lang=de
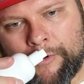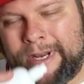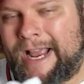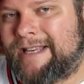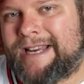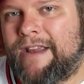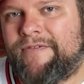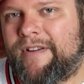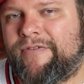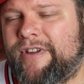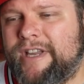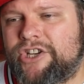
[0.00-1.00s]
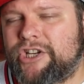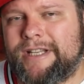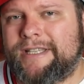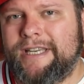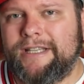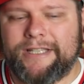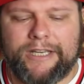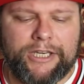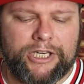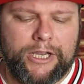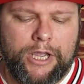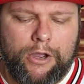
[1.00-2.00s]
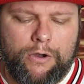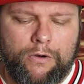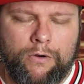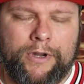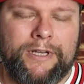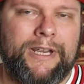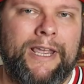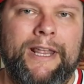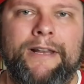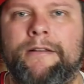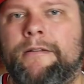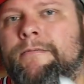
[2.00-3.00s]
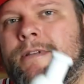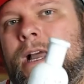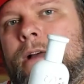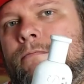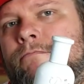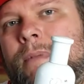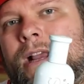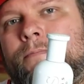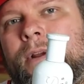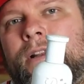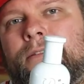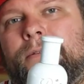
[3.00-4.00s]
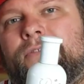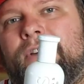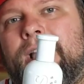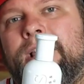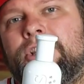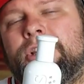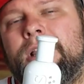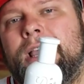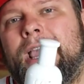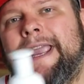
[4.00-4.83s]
Und ja, ist einfach frisch, zitrig und ähm, ja, macht man nichts mit falsch,